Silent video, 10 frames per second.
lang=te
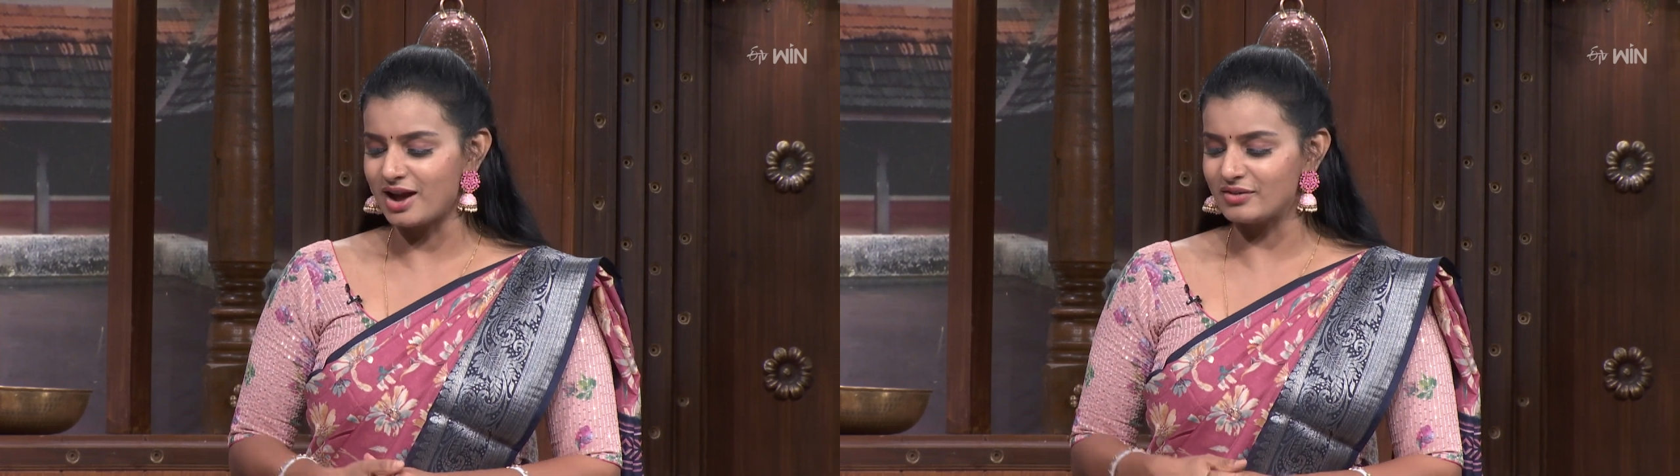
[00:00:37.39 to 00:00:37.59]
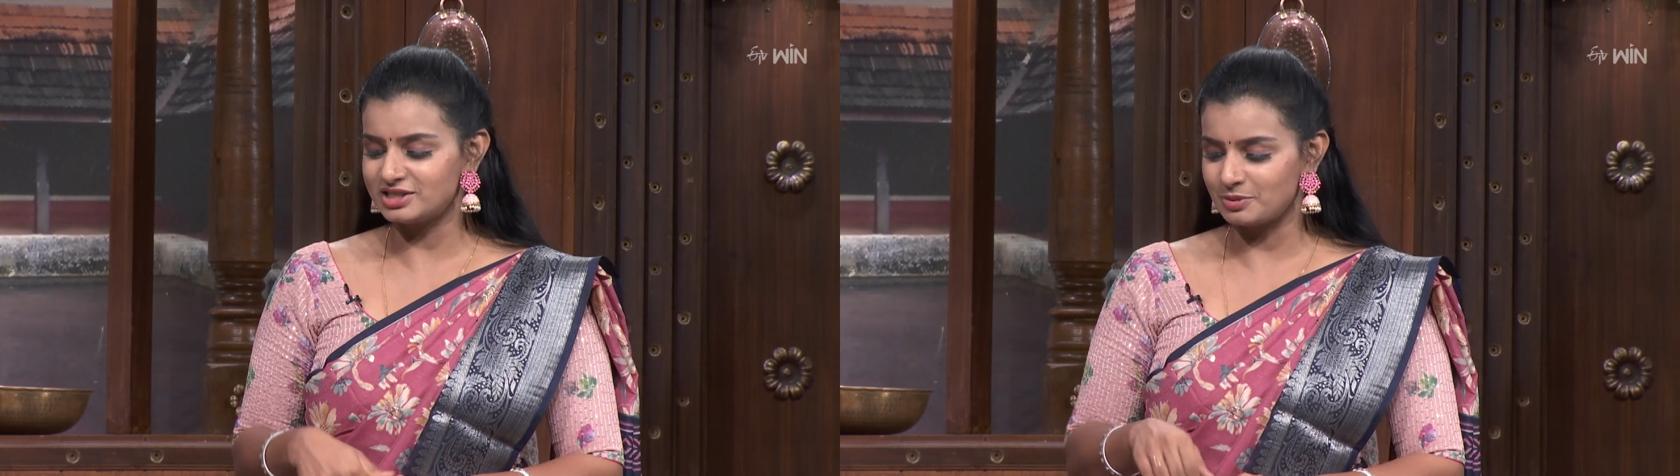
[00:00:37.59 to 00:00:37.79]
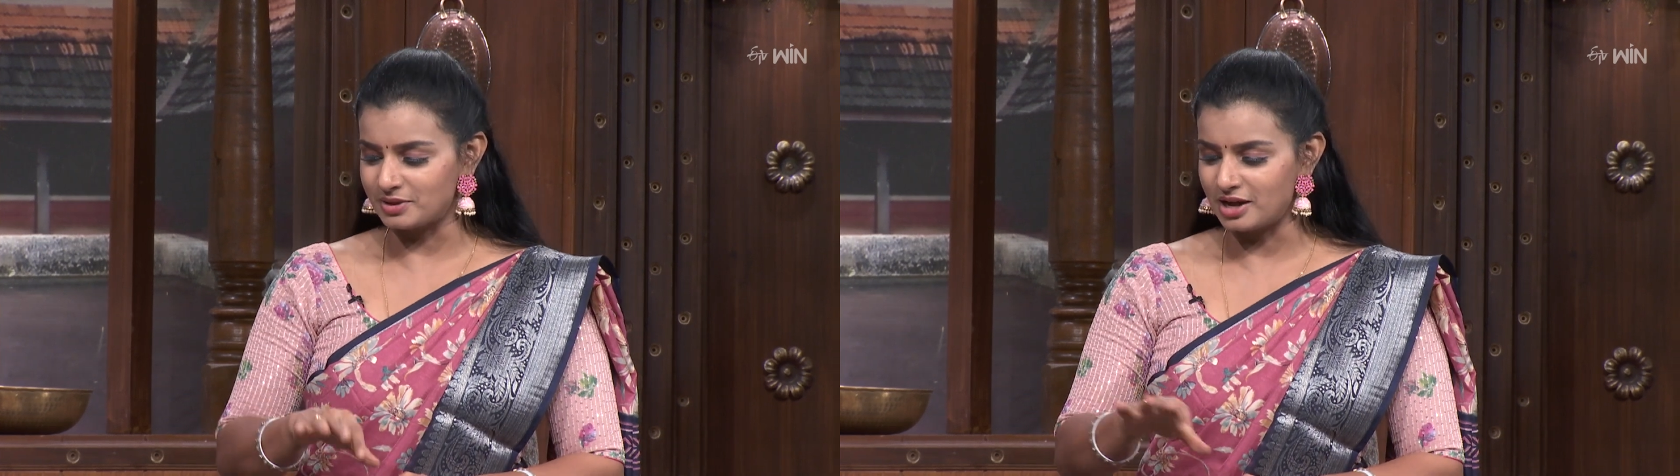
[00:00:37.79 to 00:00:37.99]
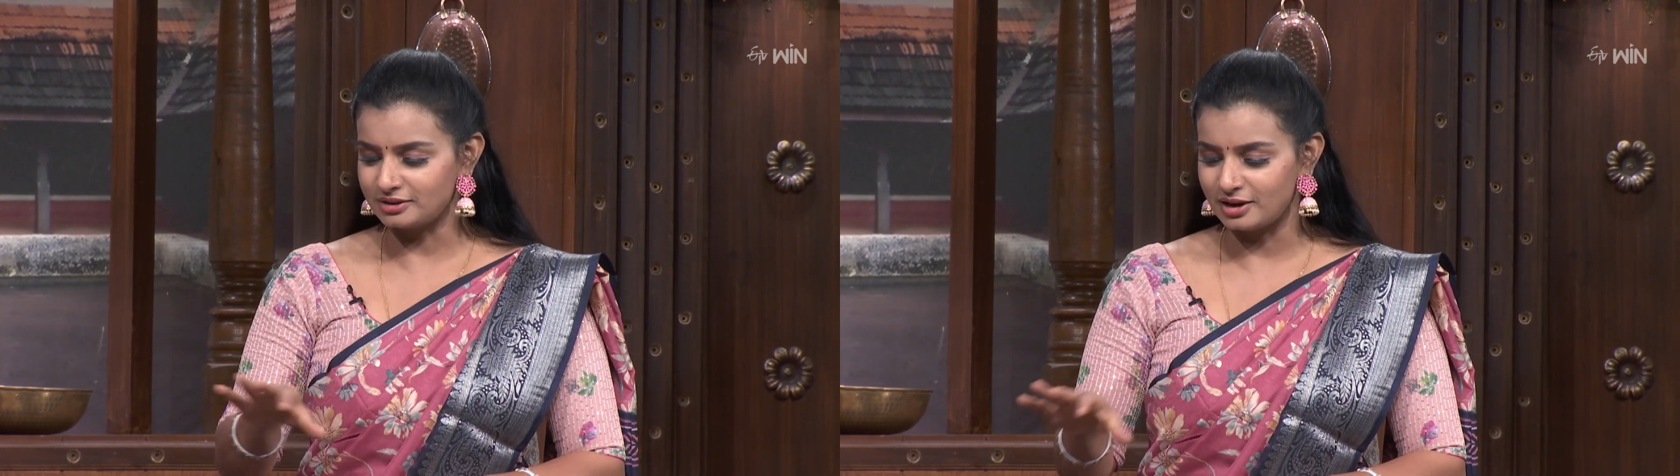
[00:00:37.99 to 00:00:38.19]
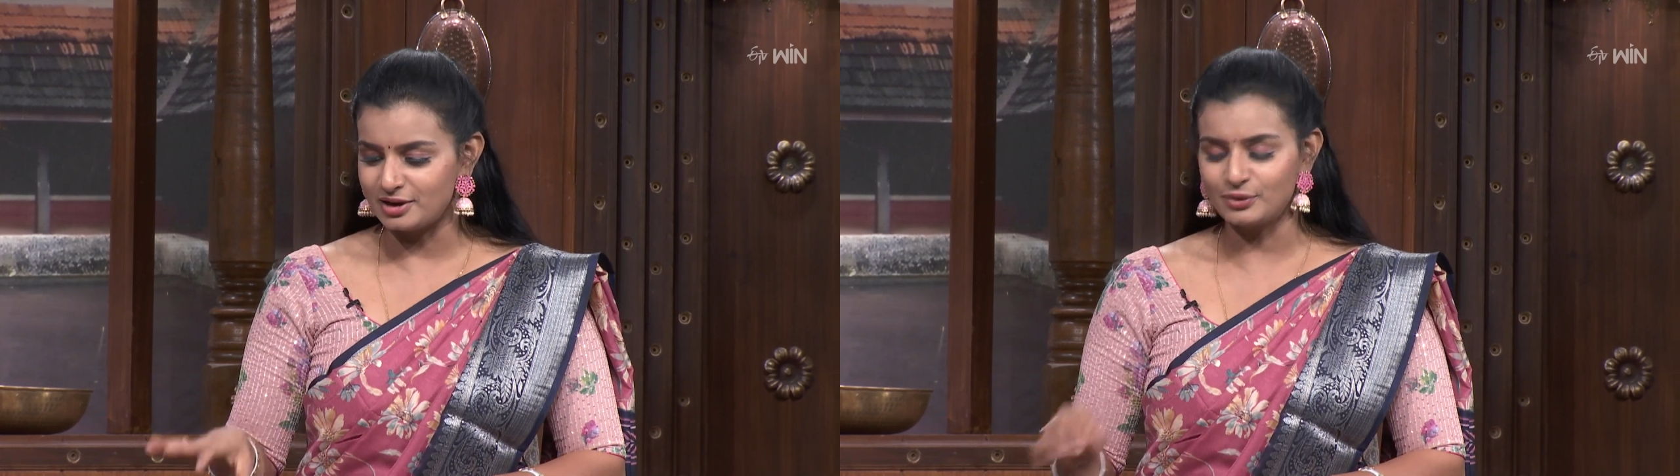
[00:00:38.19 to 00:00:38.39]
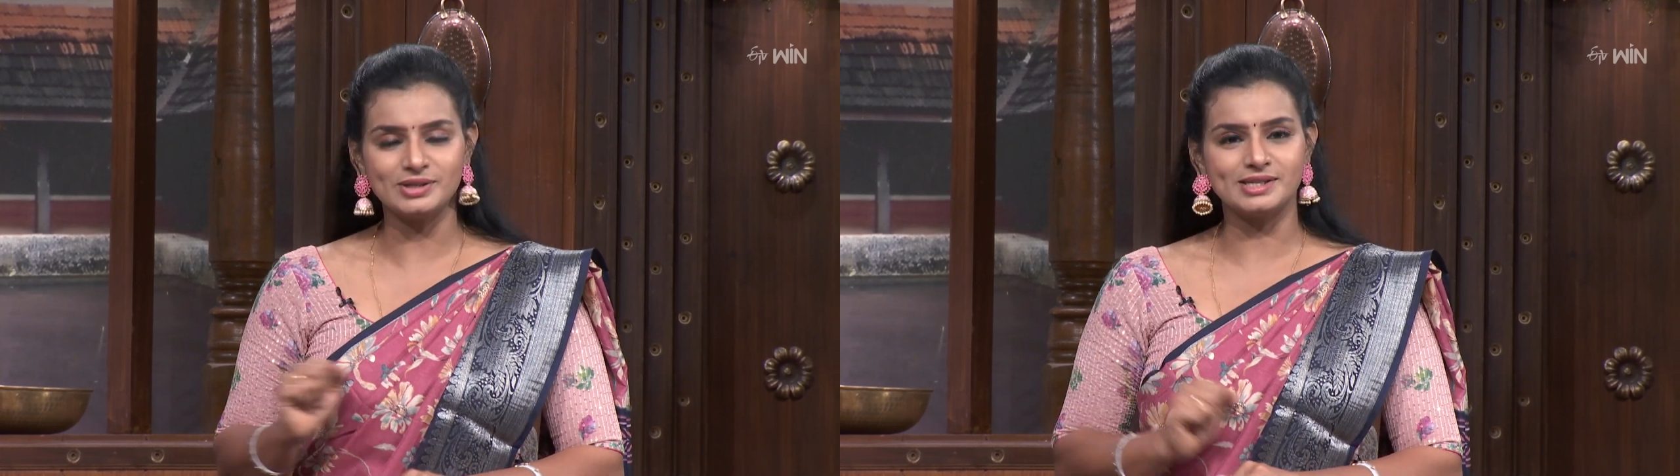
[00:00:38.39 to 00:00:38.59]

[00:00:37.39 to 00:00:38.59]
కావాల్సిన పదార్థాలన్నీ కూడా